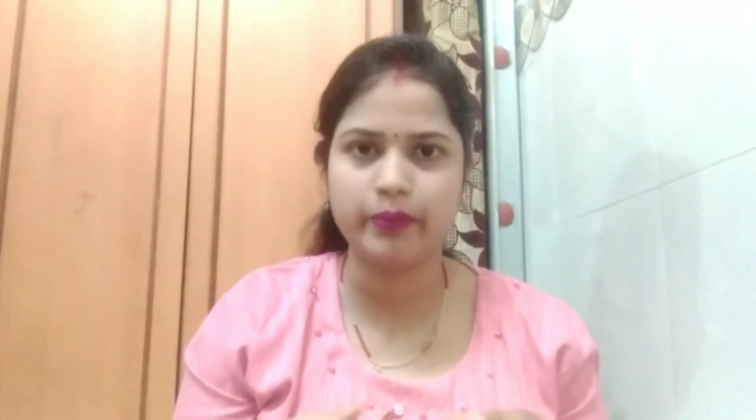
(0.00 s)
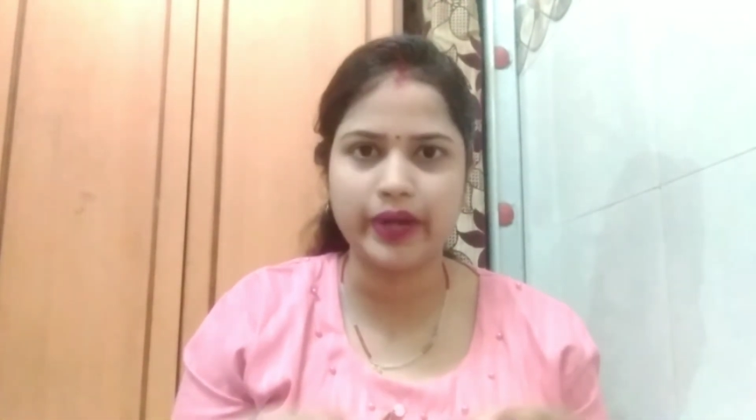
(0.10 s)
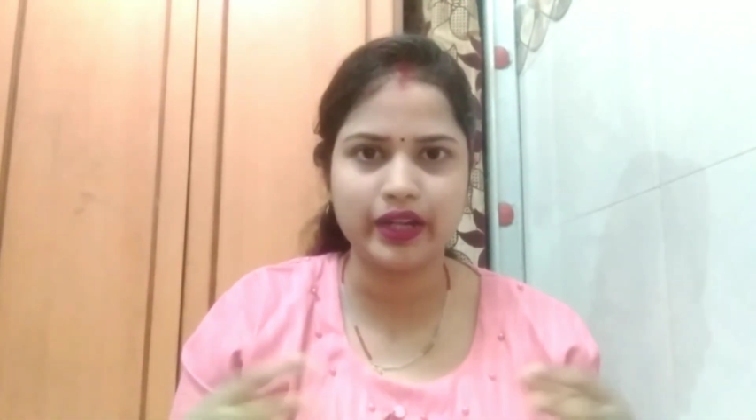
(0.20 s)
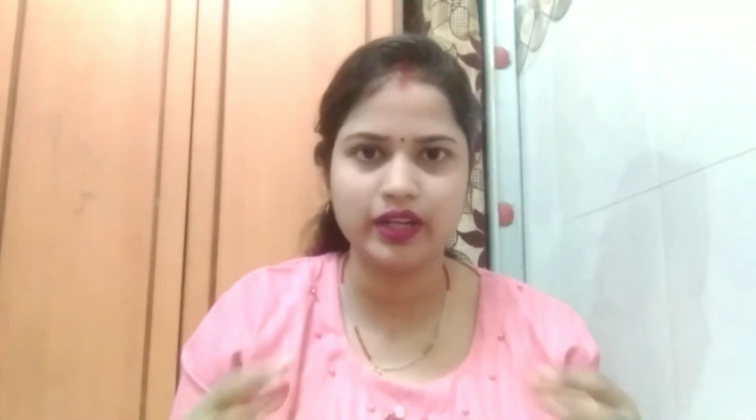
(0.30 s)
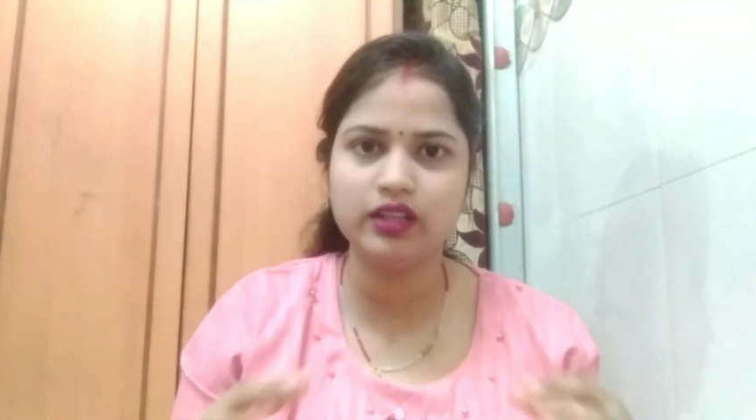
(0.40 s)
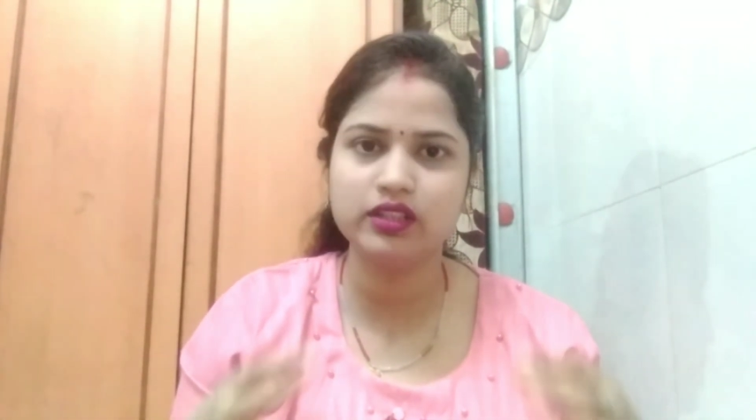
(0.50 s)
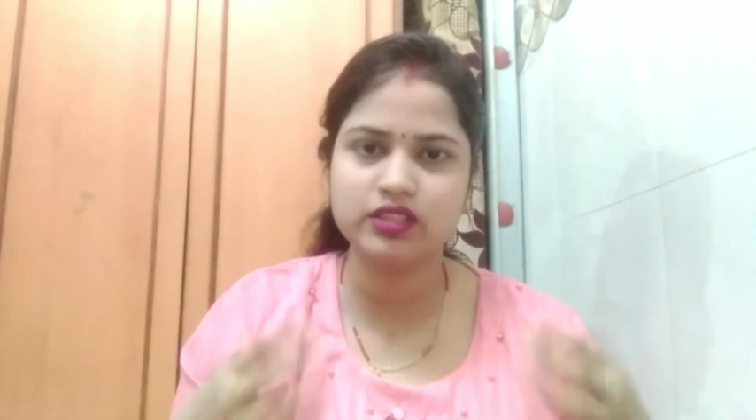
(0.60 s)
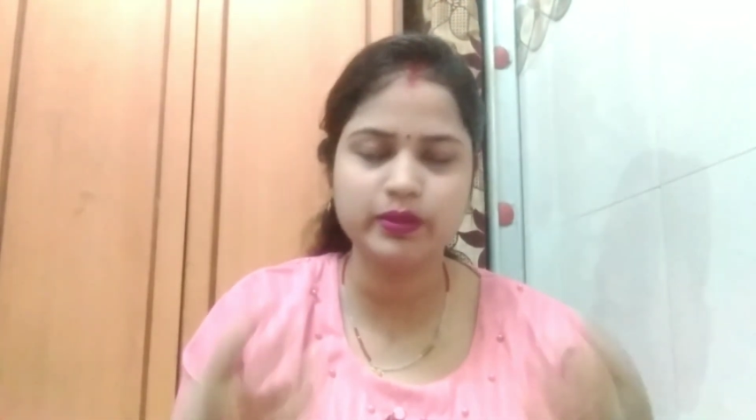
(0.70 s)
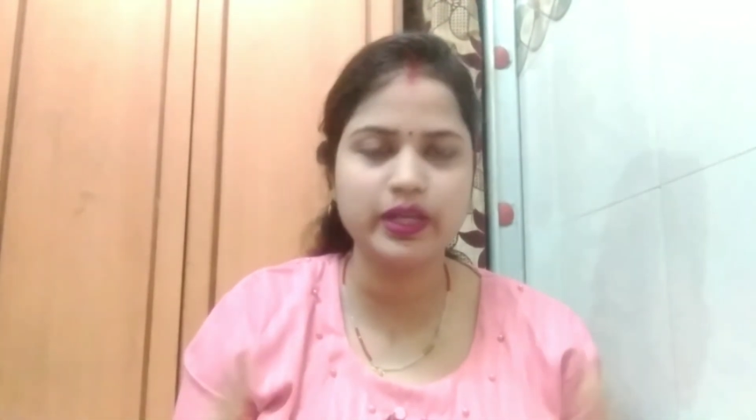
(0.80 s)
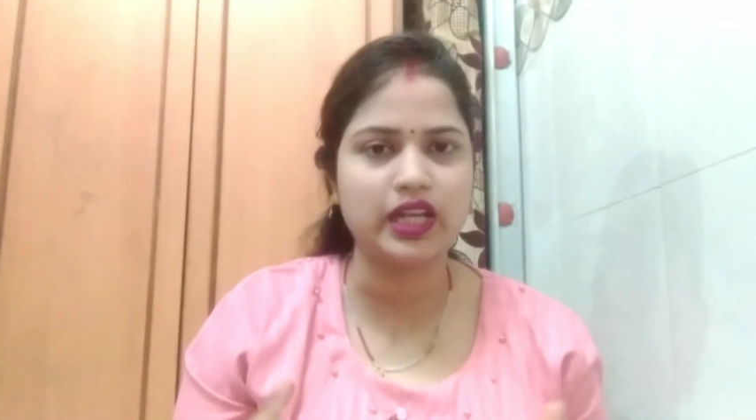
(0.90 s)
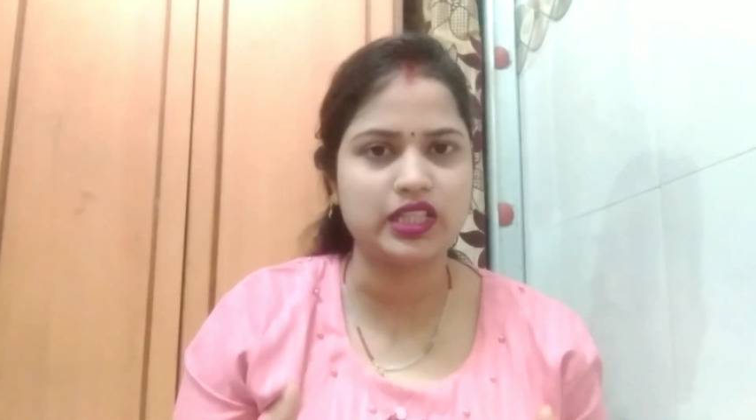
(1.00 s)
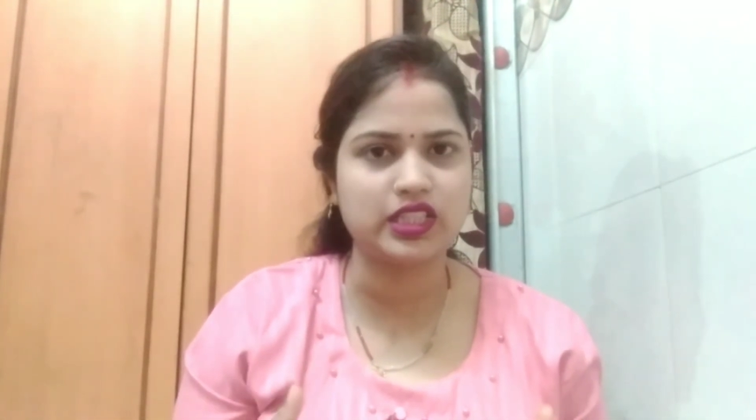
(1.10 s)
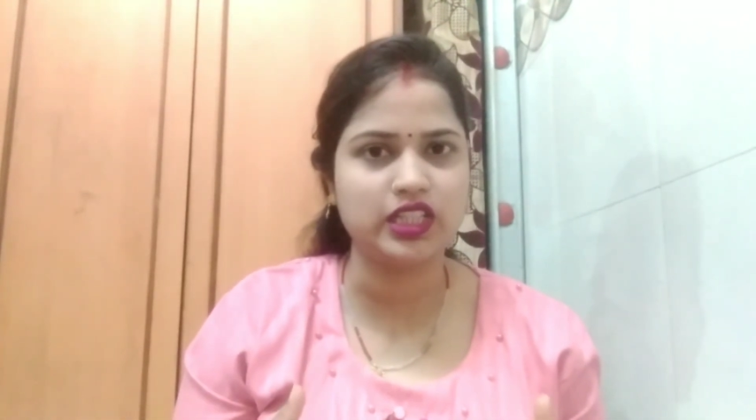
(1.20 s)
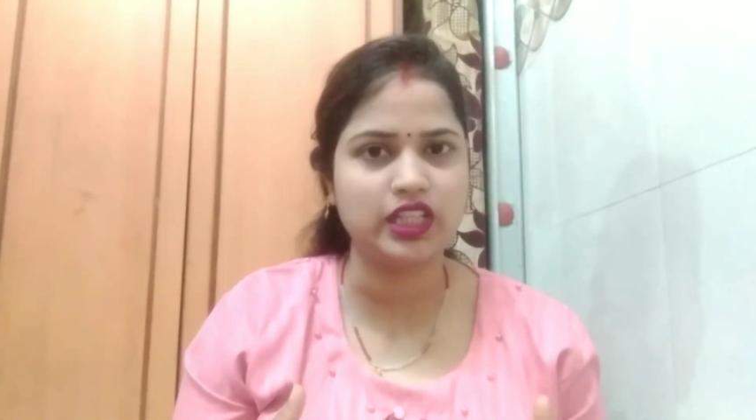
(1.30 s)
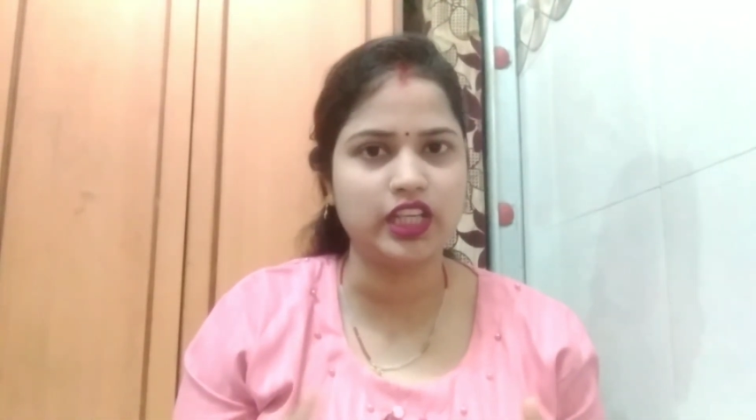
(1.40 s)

ब्राइटनिंग सी अच्छी